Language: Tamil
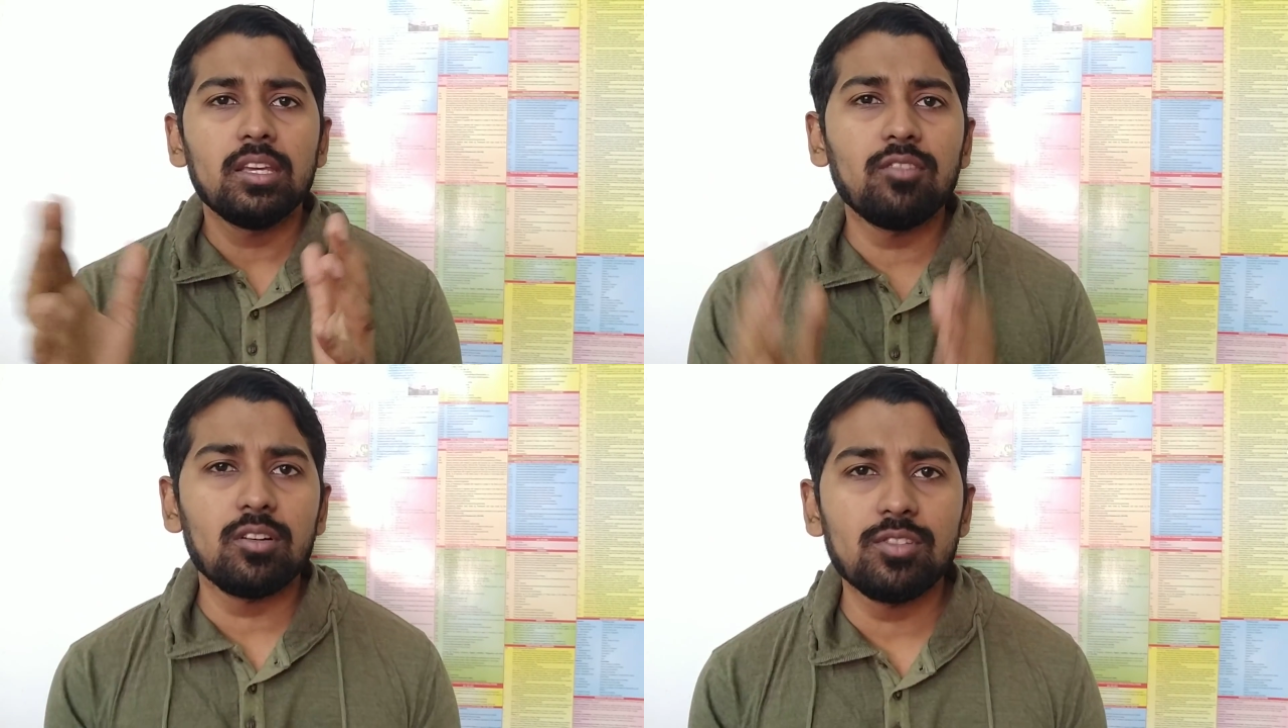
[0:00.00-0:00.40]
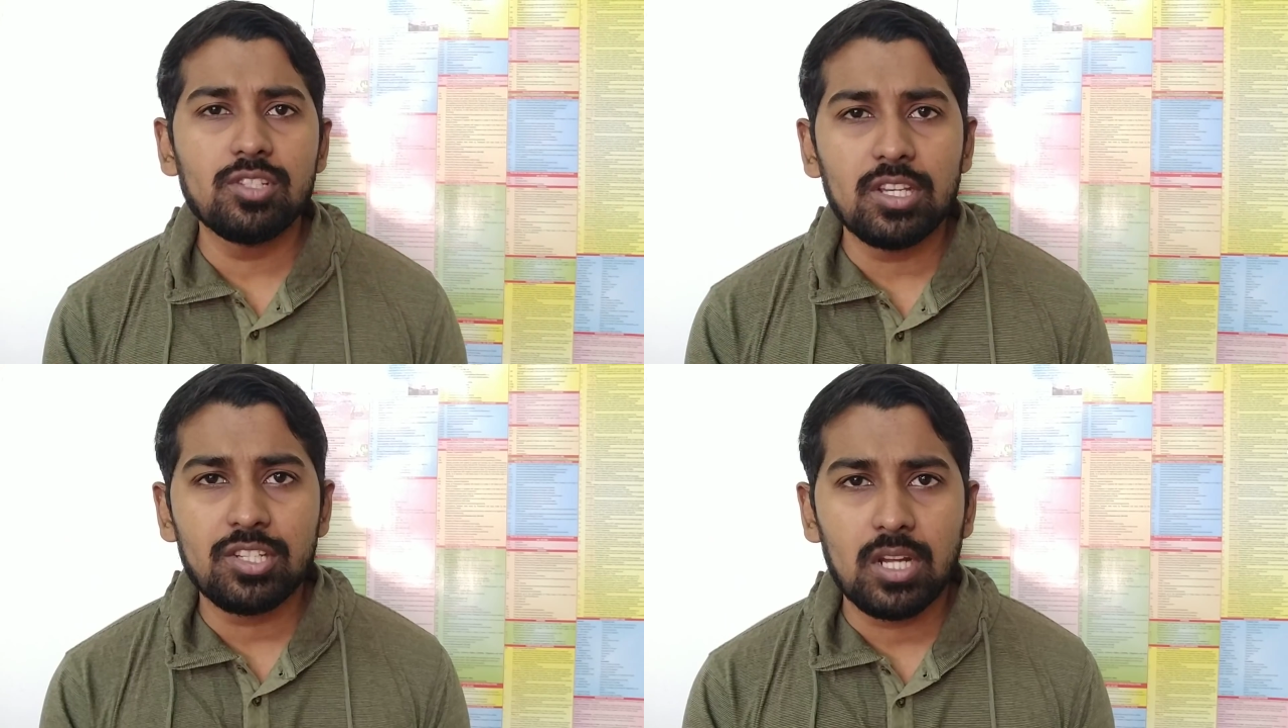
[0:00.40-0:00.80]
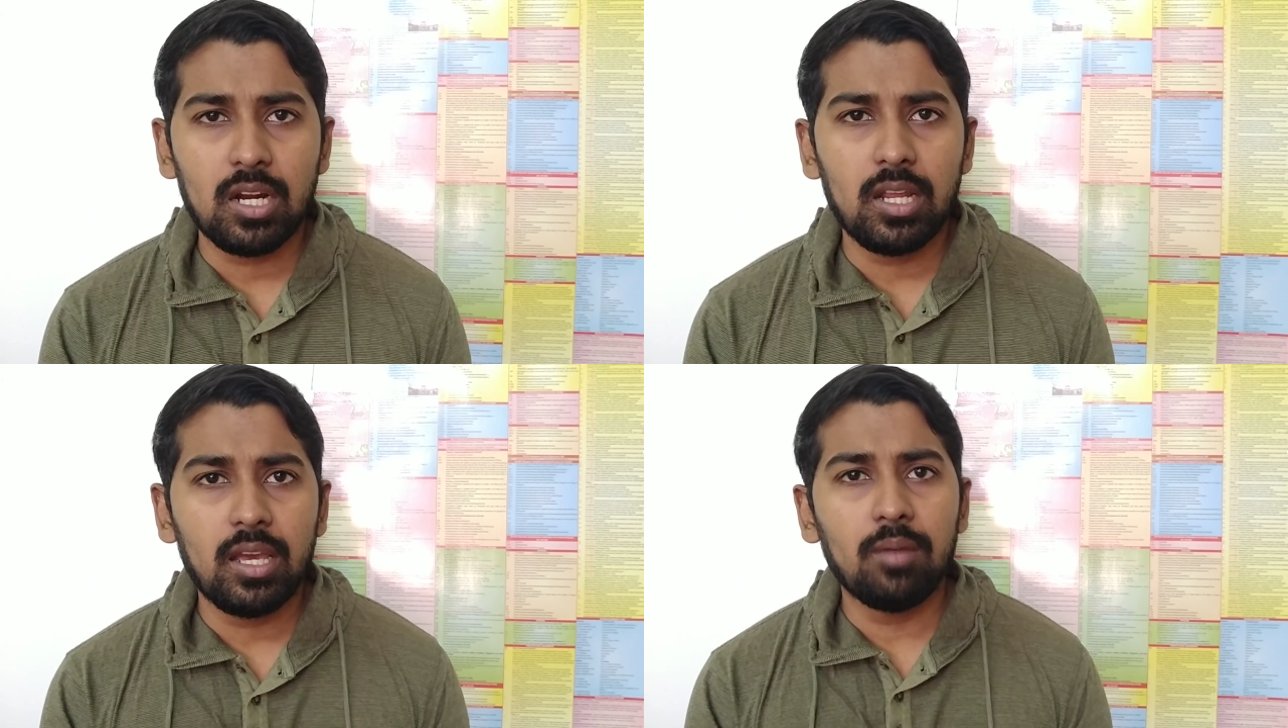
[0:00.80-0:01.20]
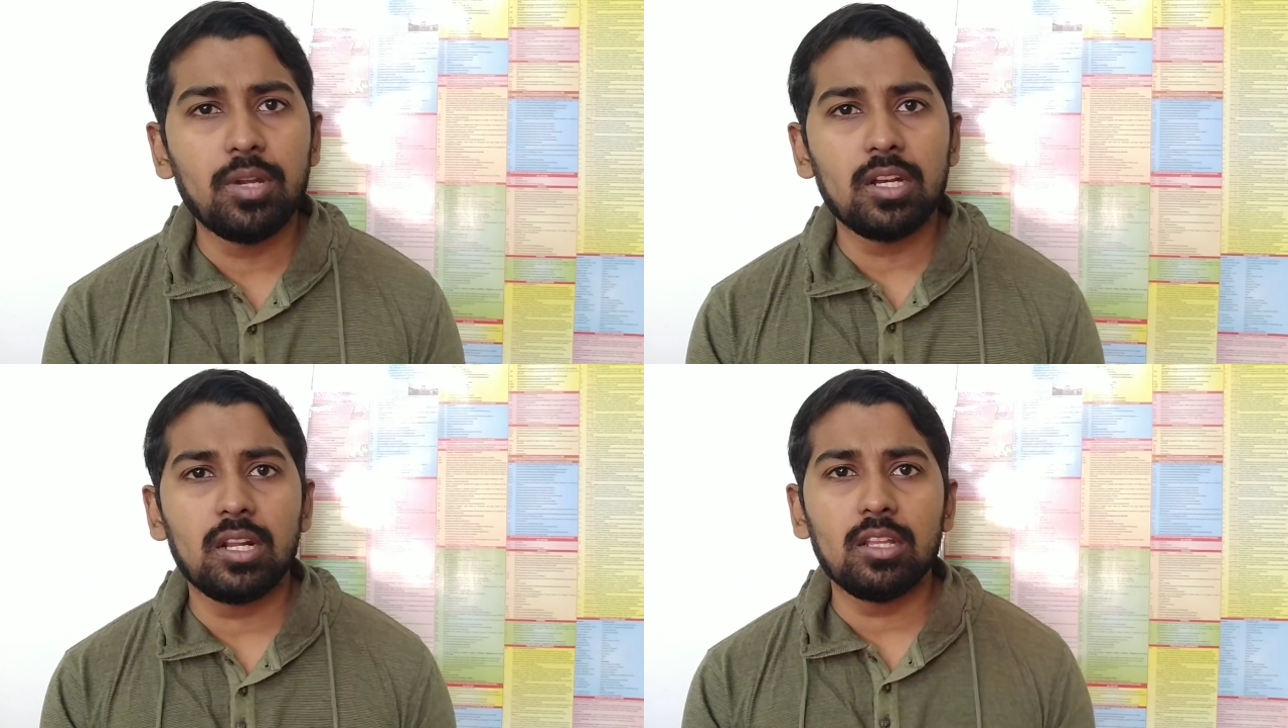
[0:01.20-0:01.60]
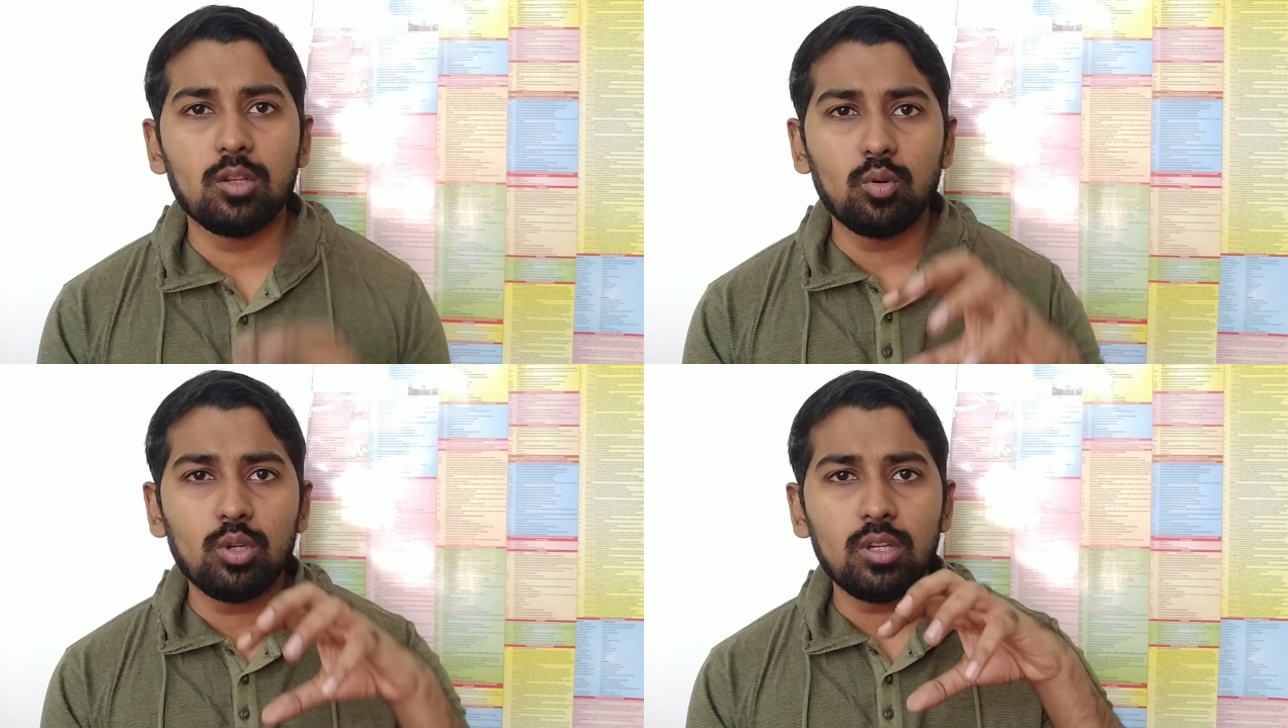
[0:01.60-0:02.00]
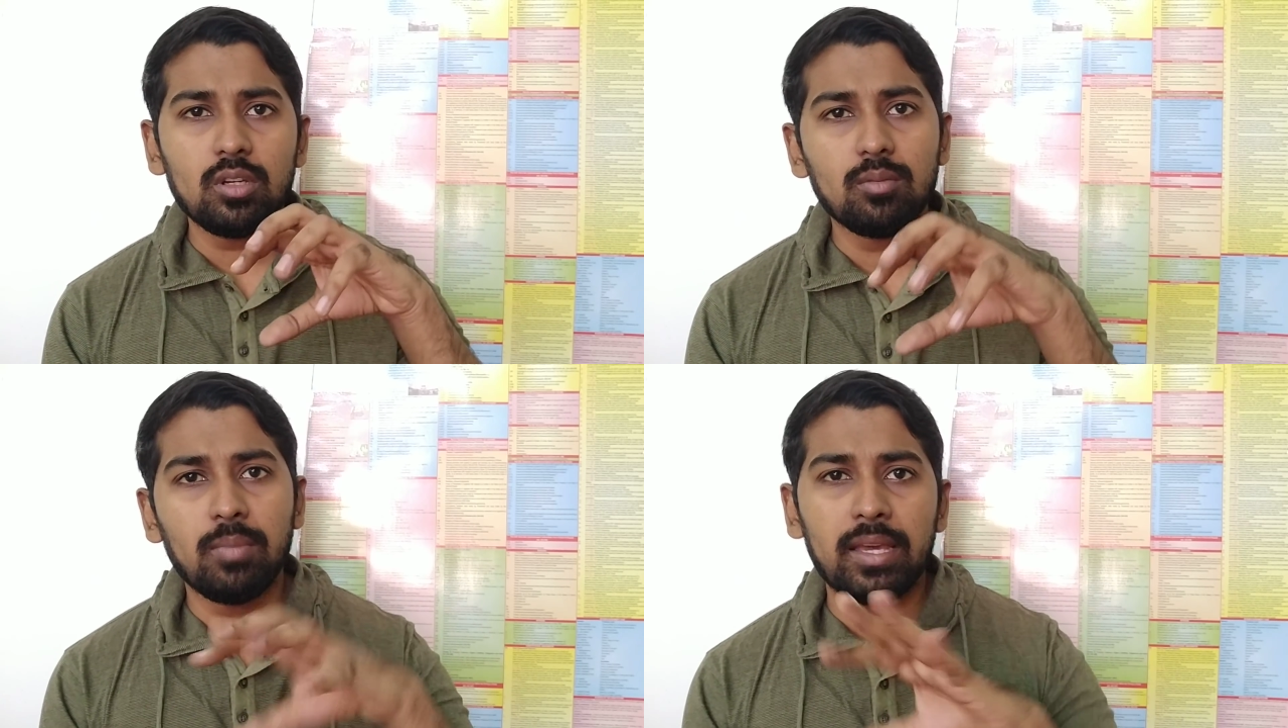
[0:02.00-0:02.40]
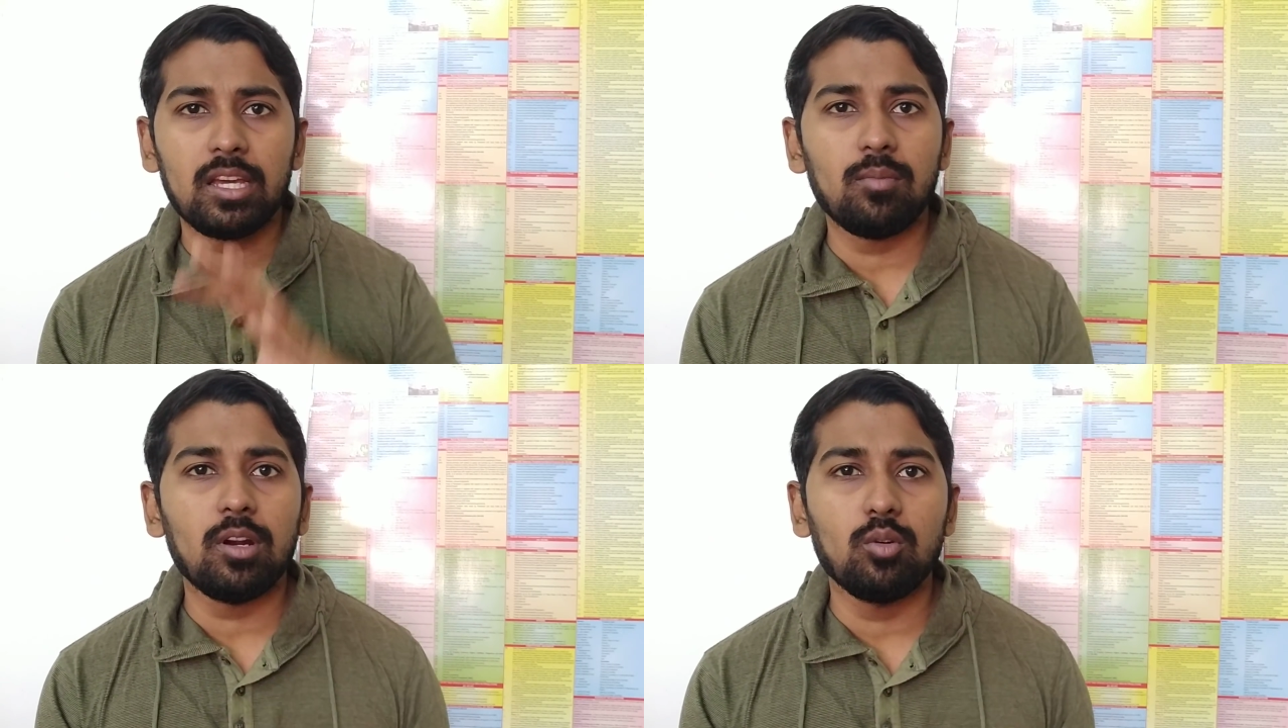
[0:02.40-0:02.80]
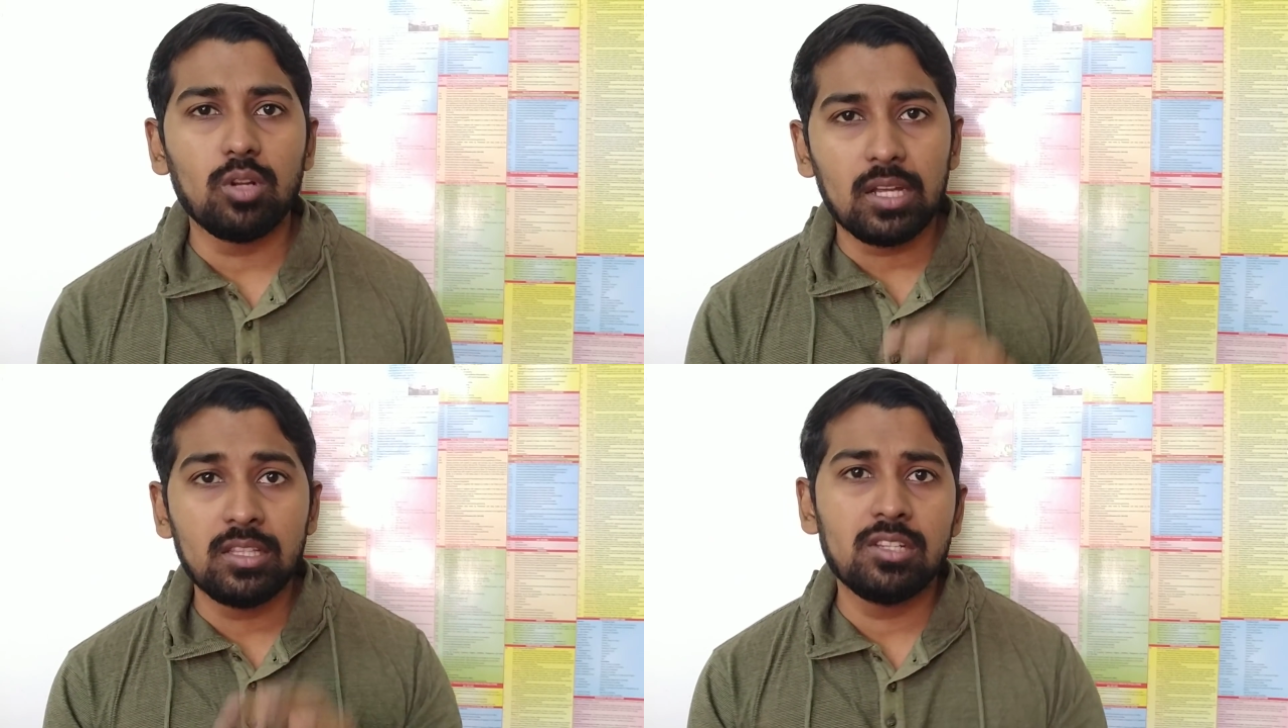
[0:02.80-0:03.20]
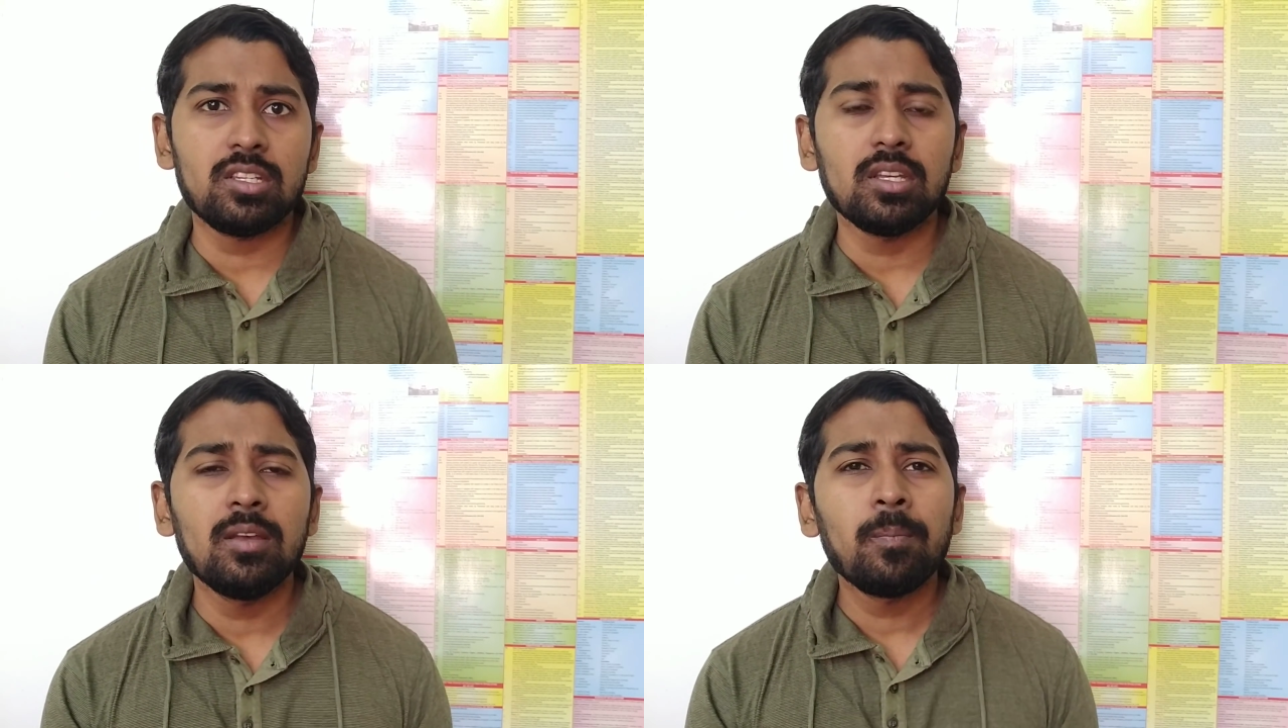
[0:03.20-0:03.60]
இவங்க வந்து ஜெயிச்சிட்டாங்களே அப்படின்ற அந்த ஒரு பயங்கரமான ஒரு அதிர்ச்சி